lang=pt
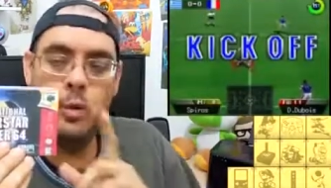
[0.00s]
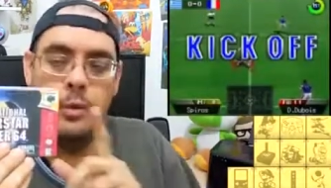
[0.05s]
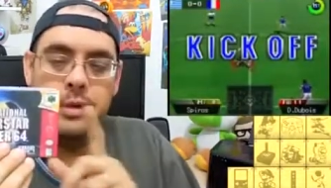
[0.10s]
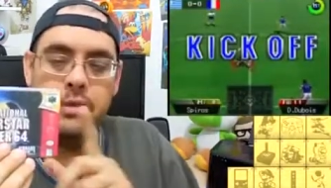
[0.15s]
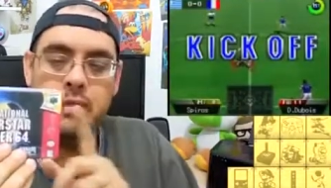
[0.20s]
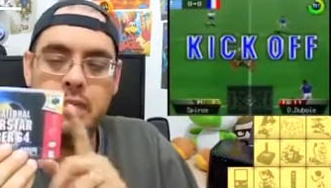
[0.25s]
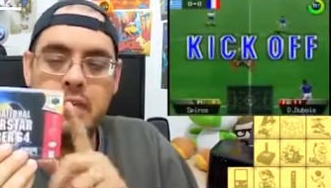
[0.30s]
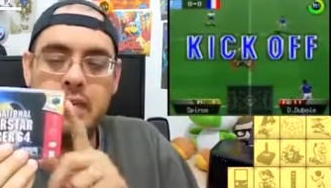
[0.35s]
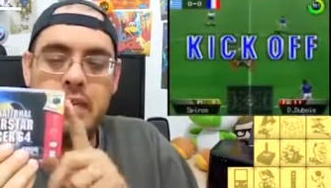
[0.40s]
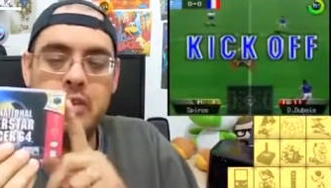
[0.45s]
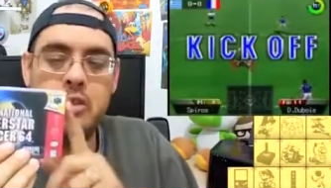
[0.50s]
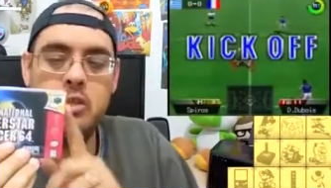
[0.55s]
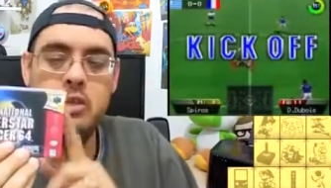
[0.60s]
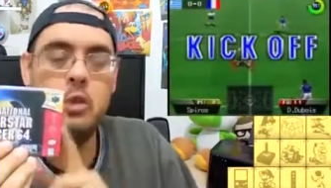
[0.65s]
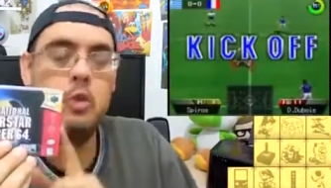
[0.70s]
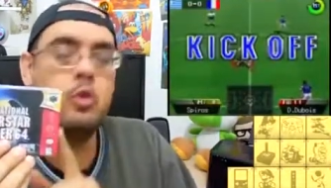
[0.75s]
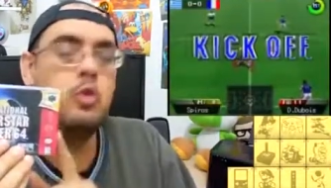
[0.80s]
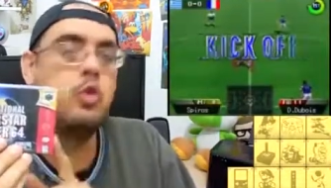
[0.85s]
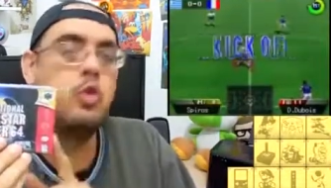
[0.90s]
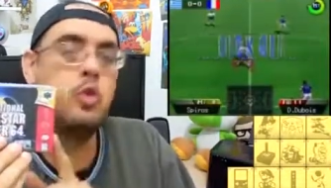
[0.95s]
O
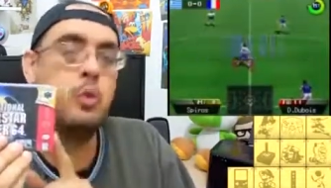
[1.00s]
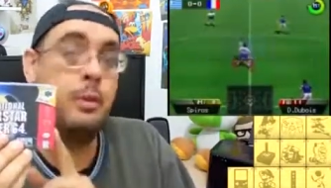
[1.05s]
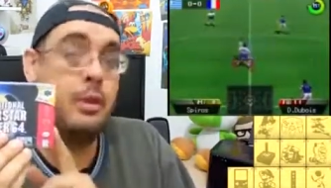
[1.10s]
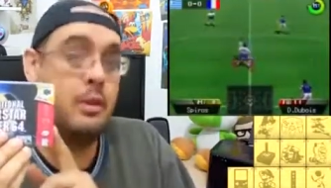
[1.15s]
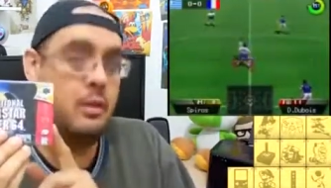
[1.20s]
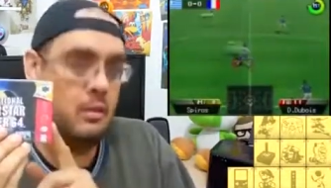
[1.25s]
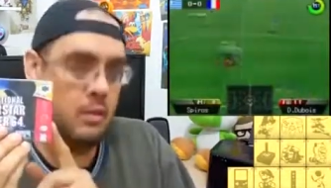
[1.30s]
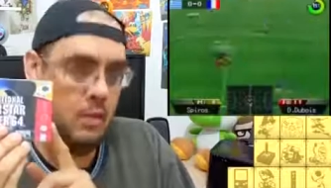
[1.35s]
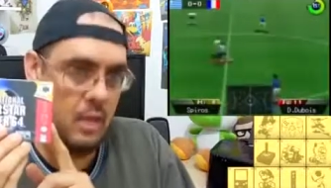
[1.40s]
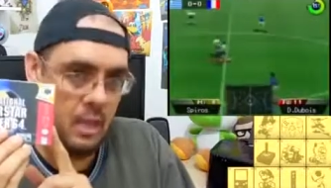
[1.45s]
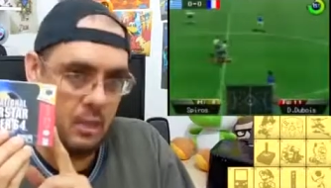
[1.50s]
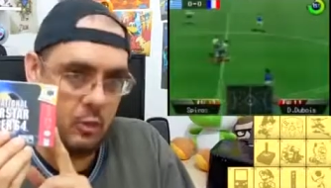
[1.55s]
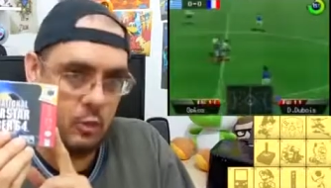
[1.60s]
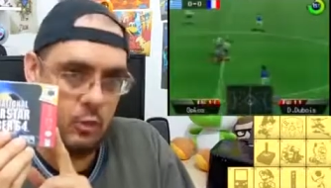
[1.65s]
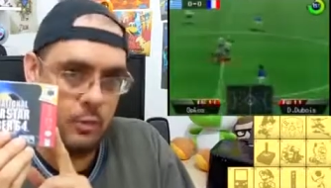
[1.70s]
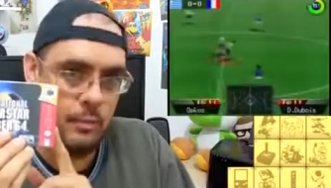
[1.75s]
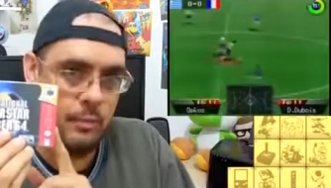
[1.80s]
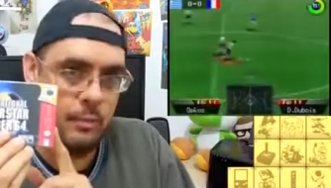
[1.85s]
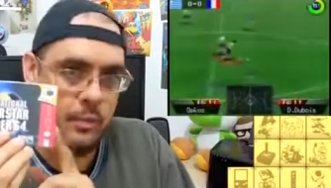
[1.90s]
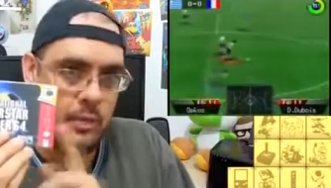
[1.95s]
International do Super
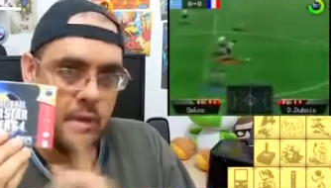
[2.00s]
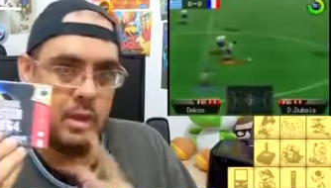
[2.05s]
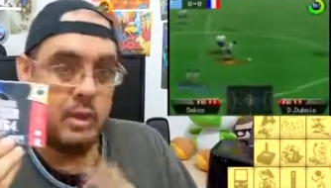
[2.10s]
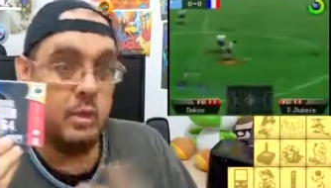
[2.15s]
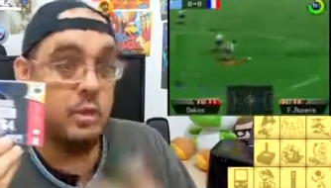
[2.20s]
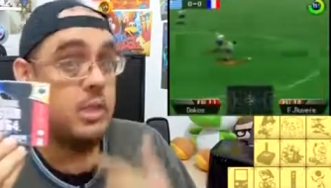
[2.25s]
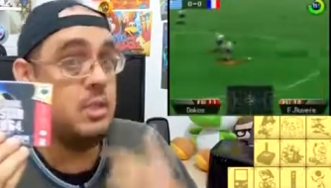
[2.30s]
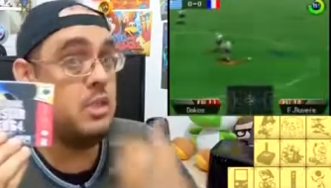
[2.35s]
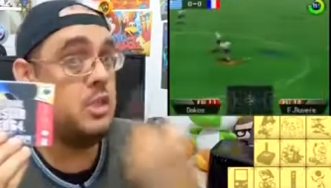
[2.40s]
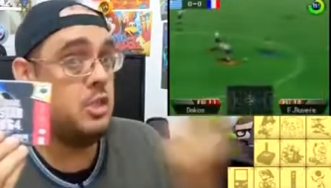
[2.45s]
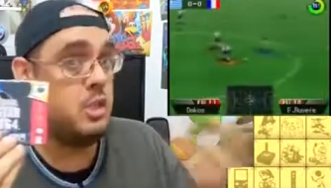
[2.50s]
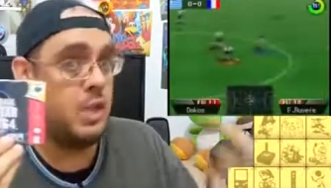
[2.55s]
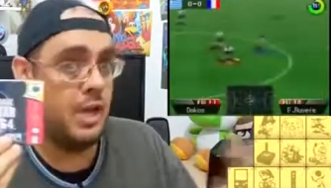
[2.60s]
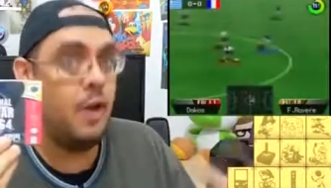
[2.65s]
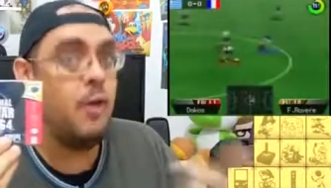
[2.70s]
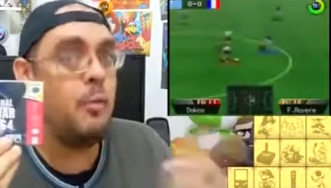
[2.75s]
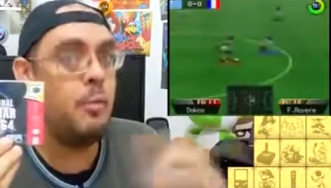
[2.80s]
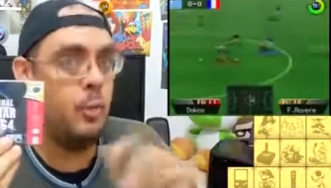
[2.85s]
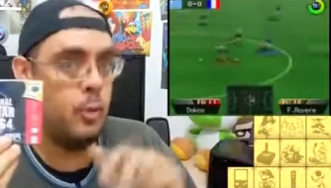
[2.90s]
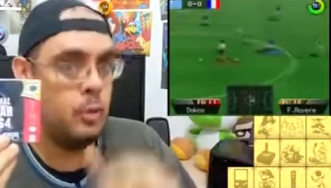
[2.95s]
Nintendo eu desejei
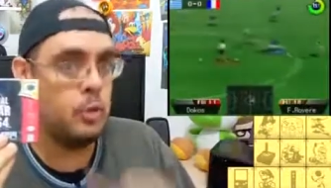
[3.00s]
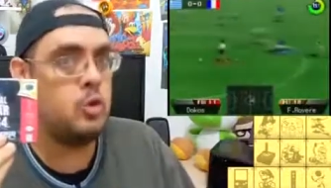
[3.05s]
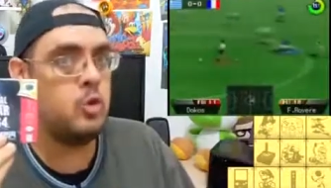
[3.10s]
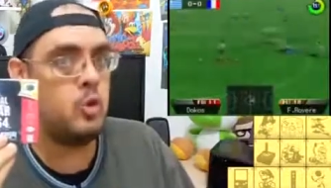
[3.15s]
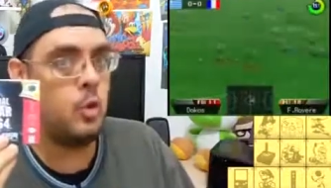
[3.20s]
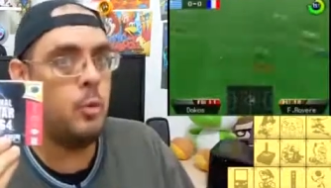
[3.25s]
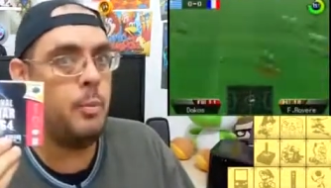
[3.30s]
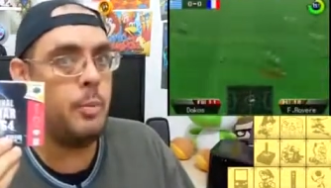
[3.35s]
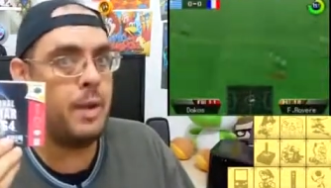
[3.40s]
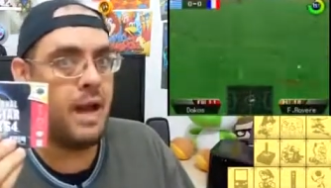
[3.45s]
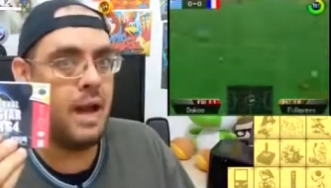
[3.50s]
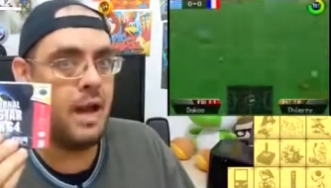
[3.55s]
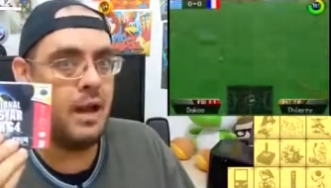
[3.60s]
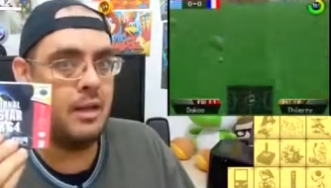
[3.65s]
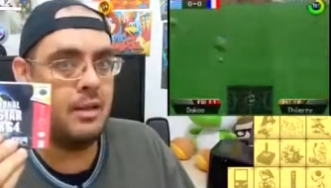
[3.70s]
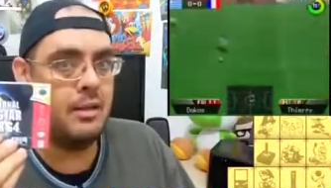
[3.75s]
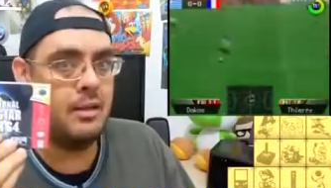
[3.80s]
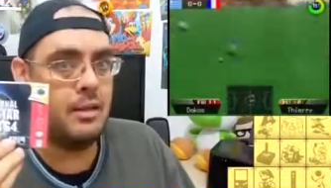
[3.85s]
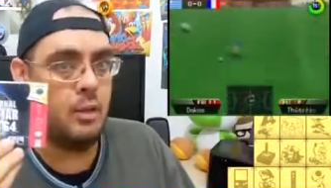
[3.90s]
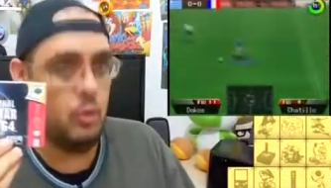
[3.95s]
ao ponto de comprar.
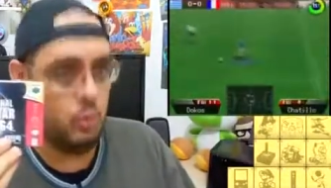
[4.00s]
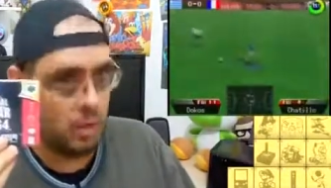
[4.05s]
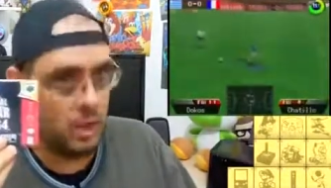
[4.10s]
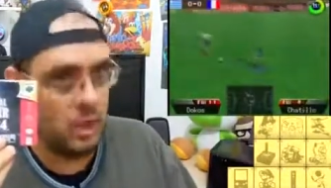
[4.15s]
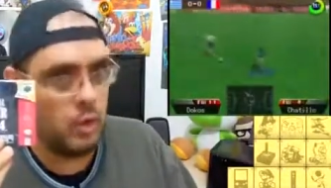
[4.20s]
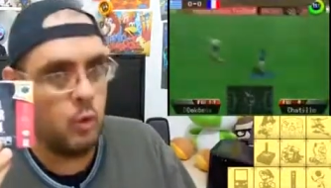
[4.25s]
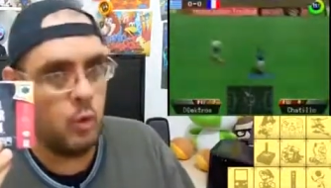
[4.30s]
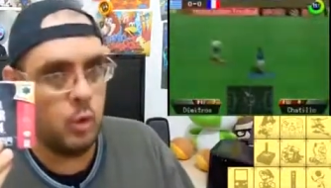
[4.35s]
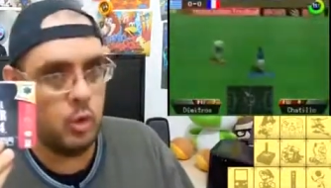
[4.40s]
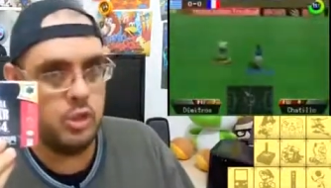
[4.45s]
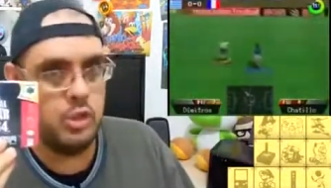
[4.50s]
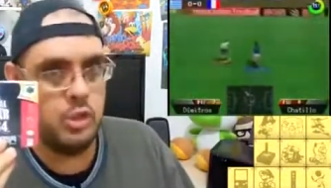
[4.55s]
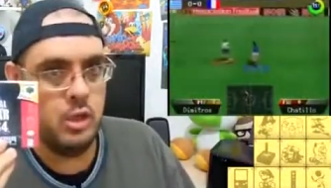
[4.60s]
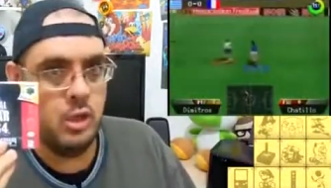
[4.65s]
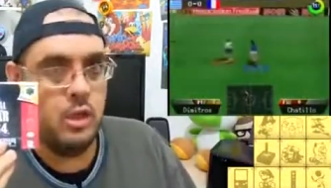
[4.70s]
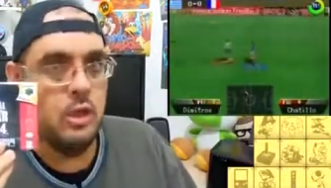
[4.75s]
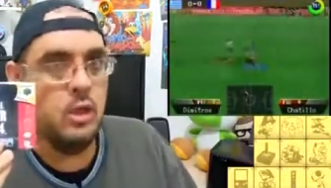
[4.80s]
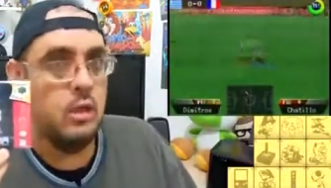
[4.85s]
Eu tenho hoje.